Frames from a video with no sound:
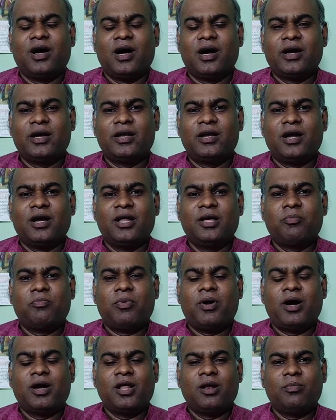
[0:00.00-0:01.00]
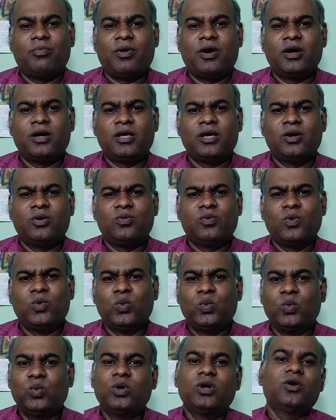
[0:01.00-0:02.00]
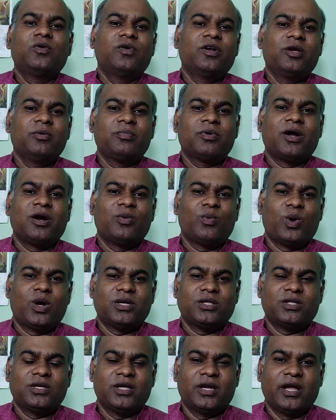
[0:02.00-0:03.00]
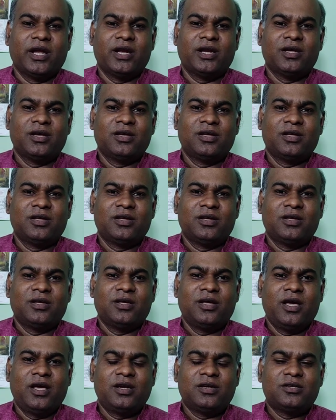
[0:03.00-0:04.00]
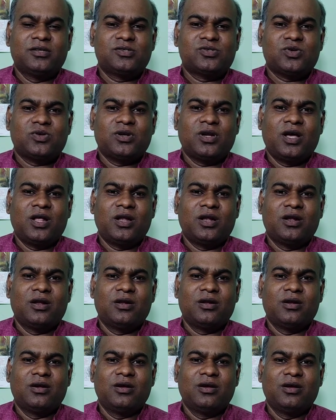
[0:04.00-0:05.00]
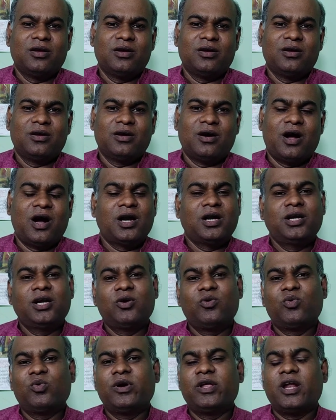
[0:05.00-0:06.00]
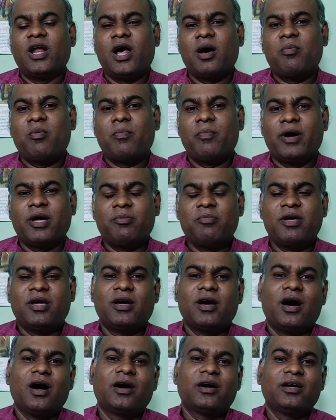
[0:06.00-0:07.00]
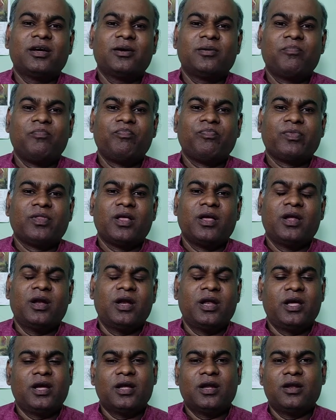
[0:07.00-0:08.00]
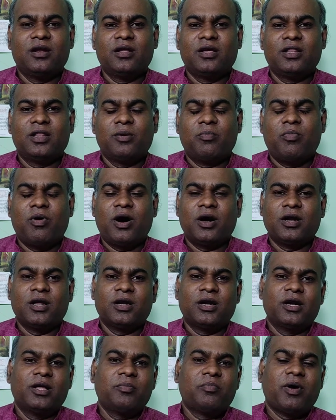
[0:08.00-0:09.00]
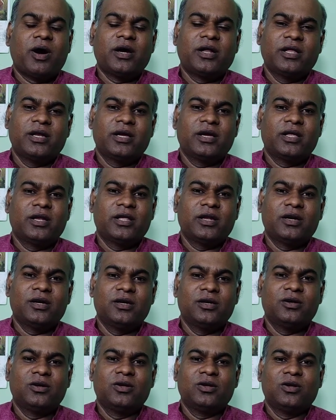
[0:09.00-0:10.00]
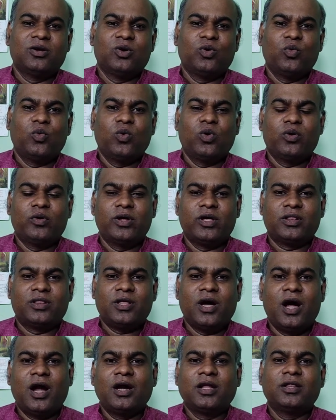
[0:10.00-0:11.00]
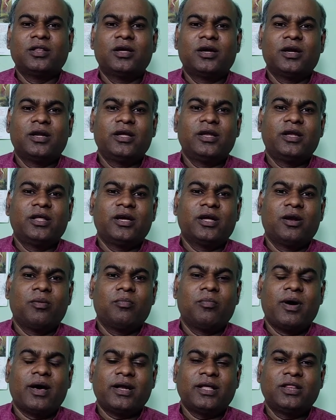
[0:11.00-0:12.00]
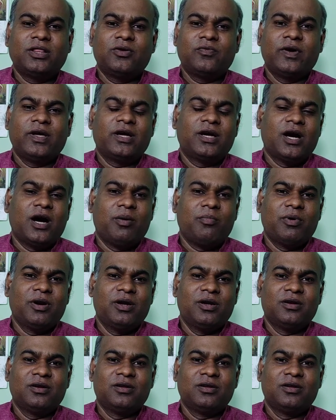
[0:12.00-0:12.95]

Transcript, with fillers: ஆகையினாலே பாடல் பாடிய ஒவ்வொருவரையும் நான் வாழ்த்துகிறேன் ஏன்னு சொன்னால் ஆண்டவருடைய நாம மகிமைக்காக நீங்கள் இந்த பாடல்களை பாடியிருக்கிறீர்கள் உங்களுடைய தாளந்துகளை நீங்கள் மறைத்து வைக்காமல்